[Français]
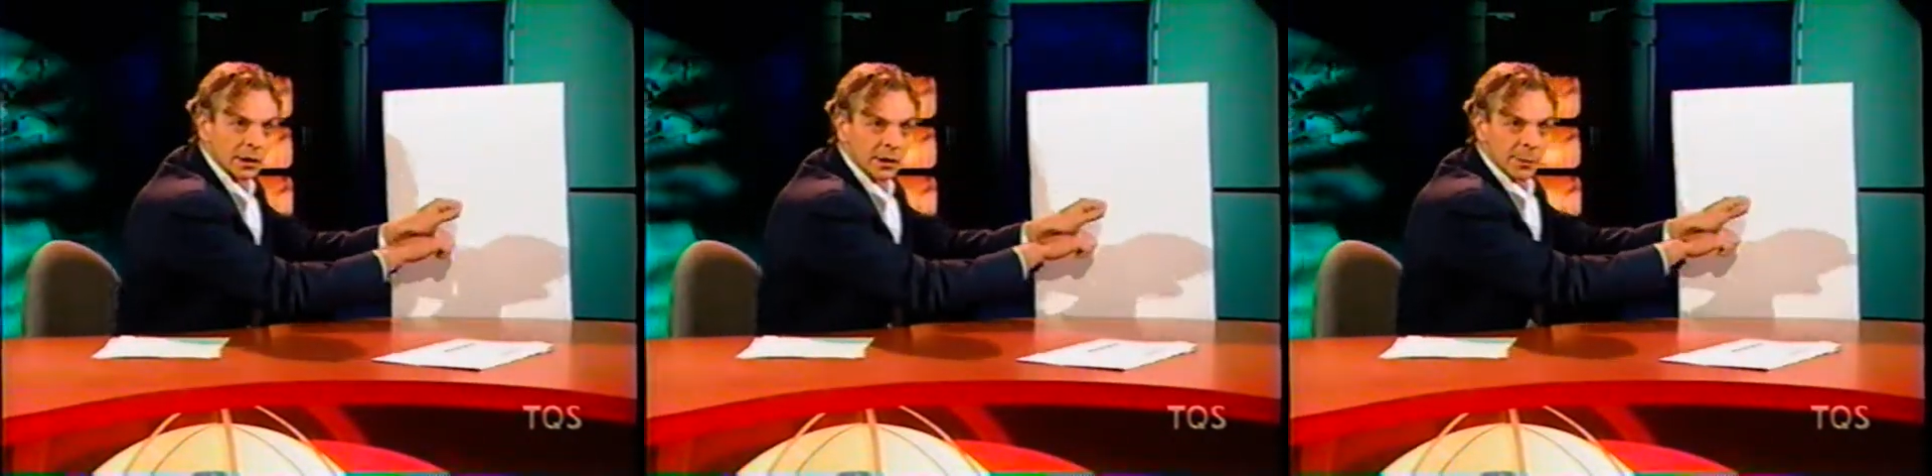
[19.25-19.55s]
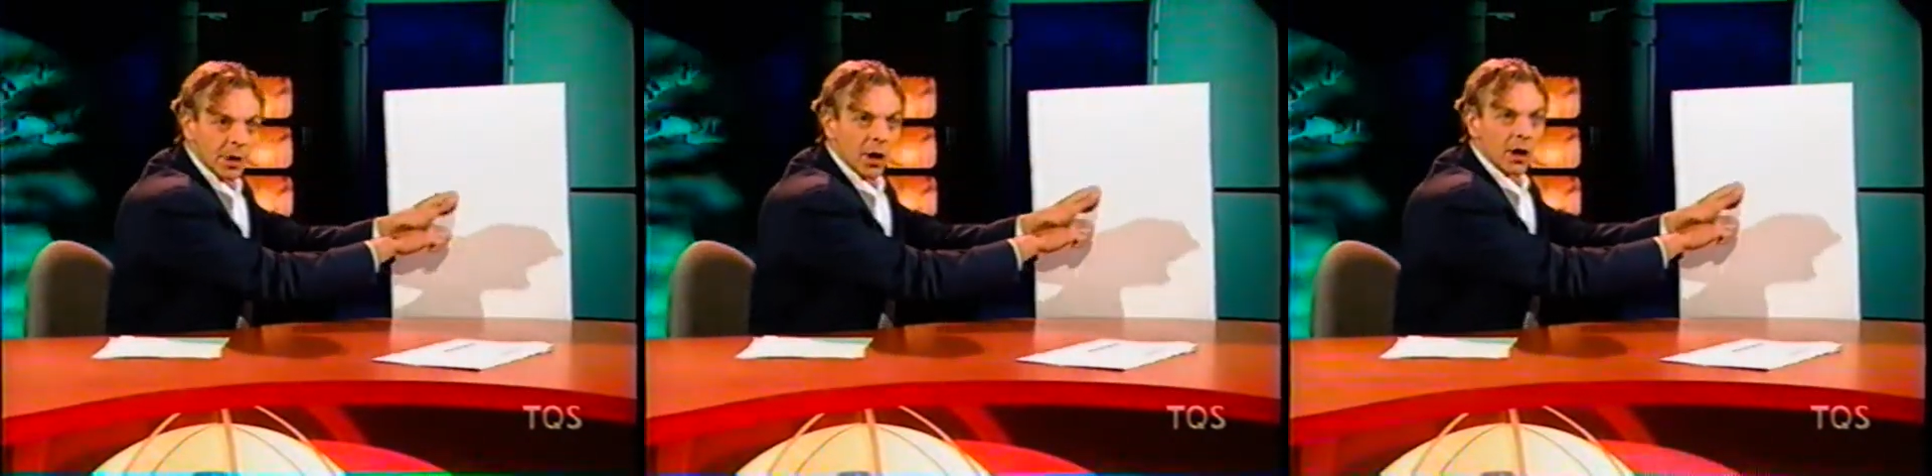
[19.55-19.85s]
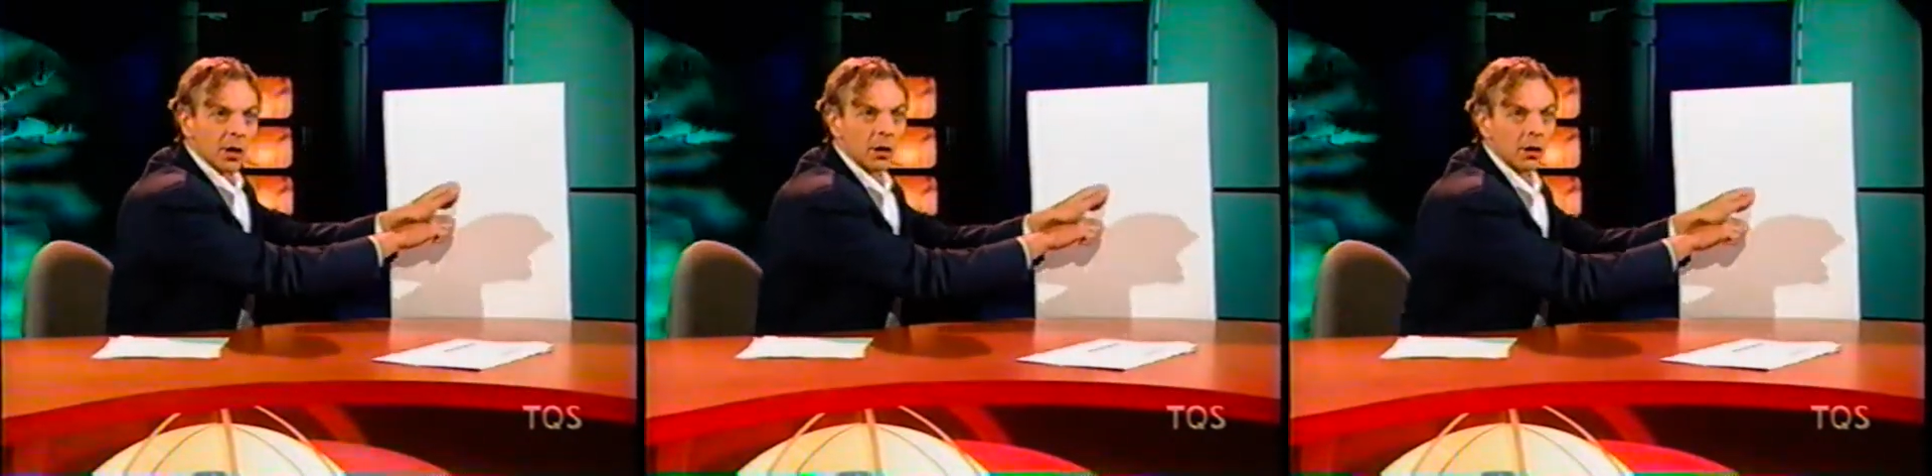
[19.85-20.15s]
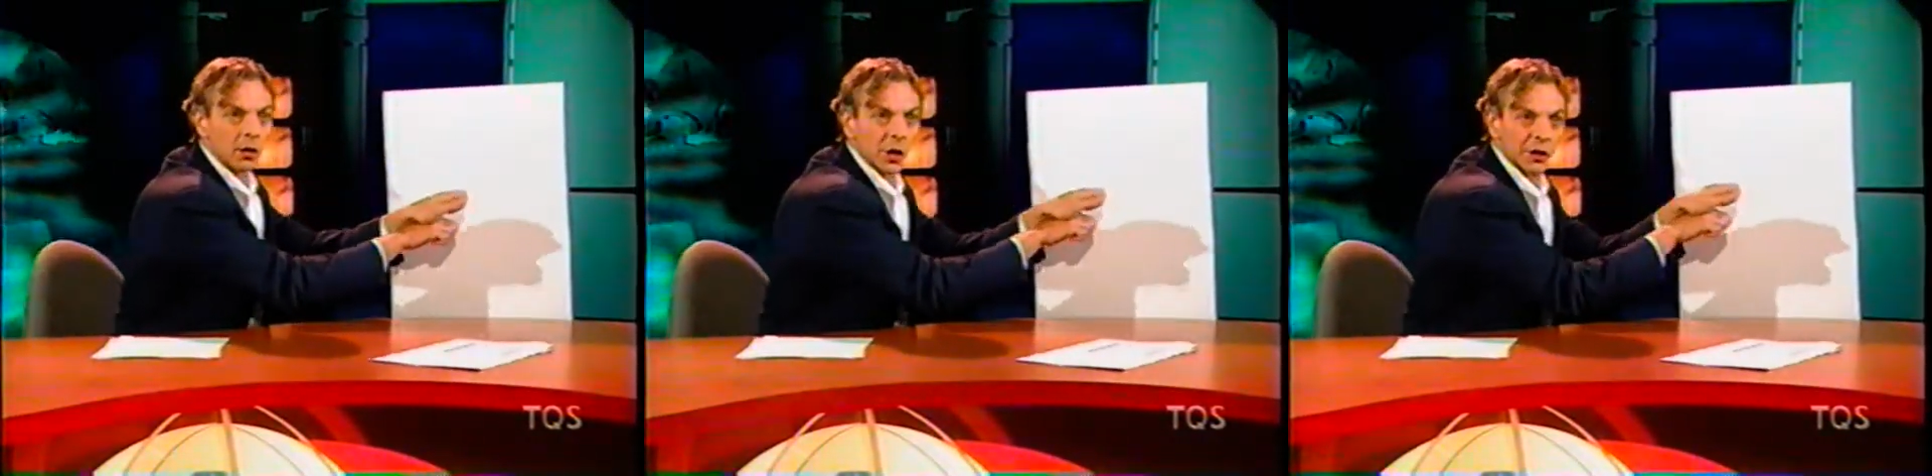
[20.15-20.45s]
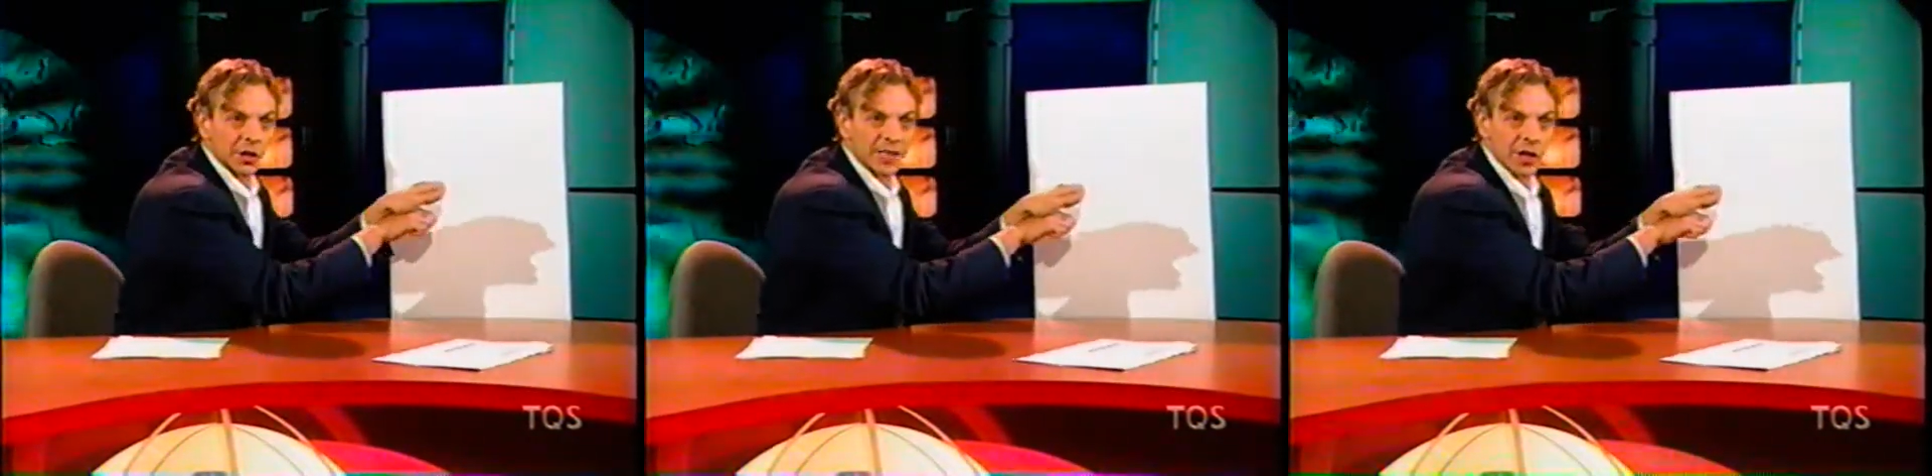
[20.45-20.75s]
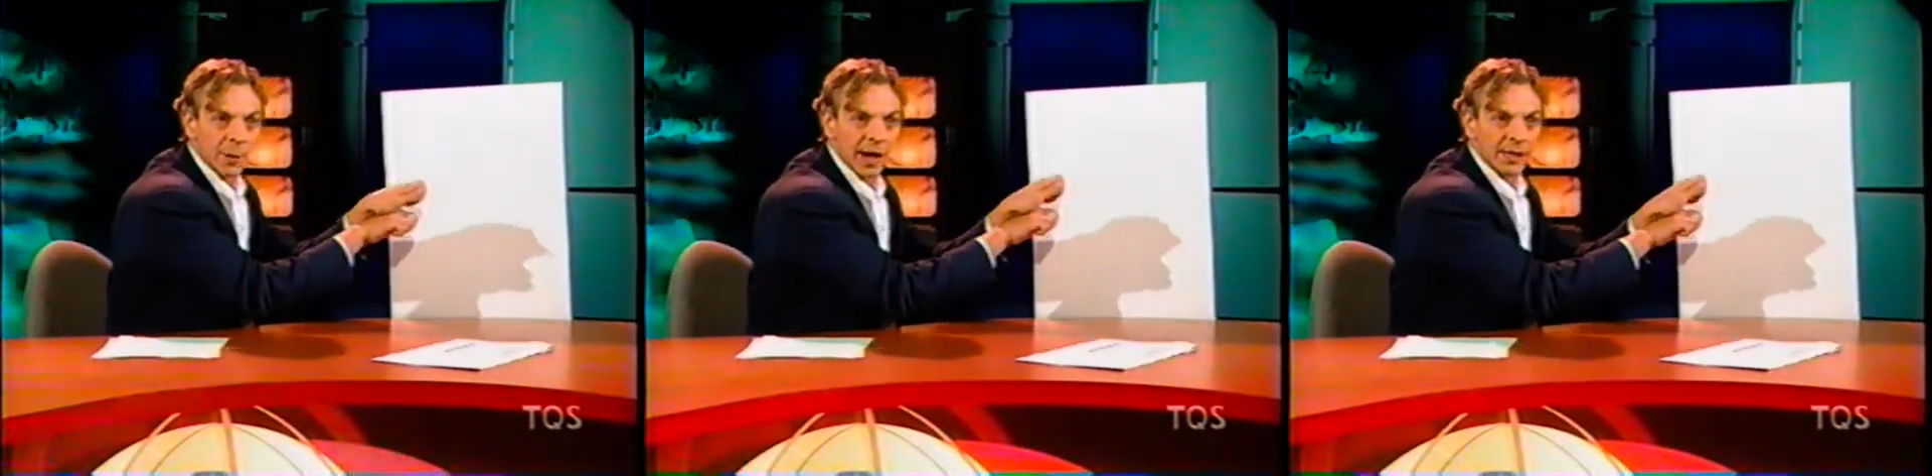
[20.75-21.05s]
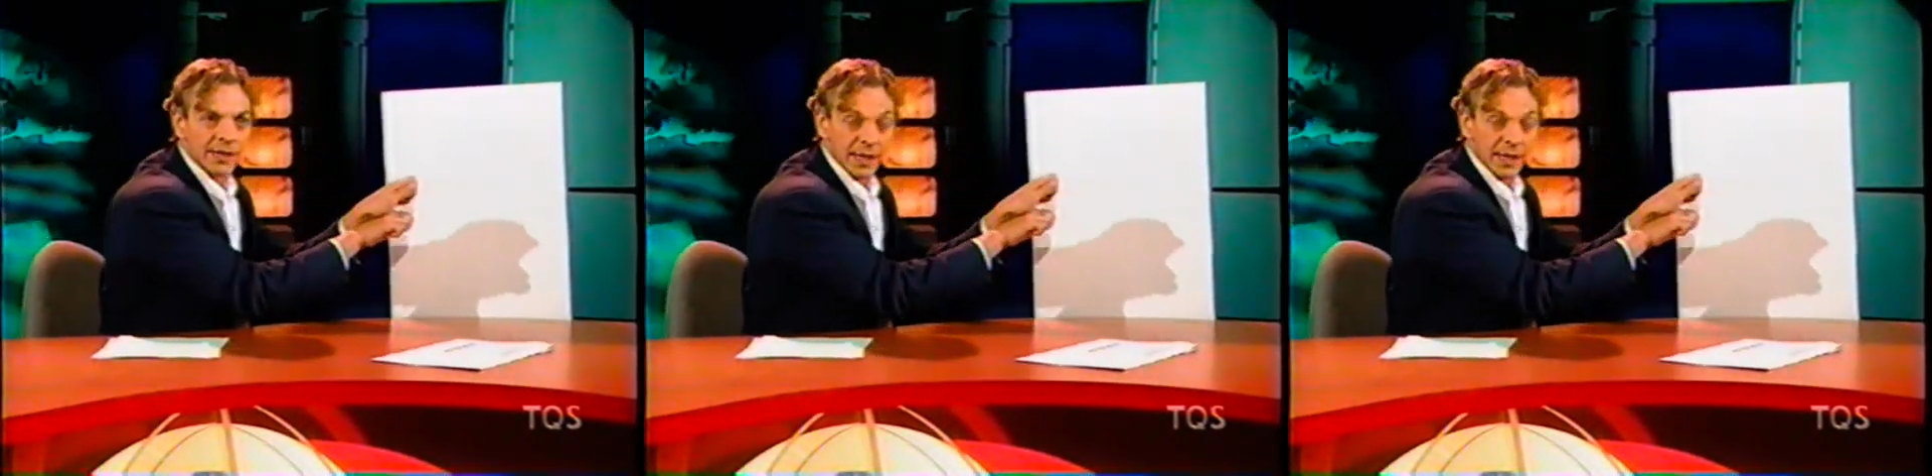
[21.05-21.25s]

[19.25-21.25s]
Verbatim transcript: d'abord, le toxicomane.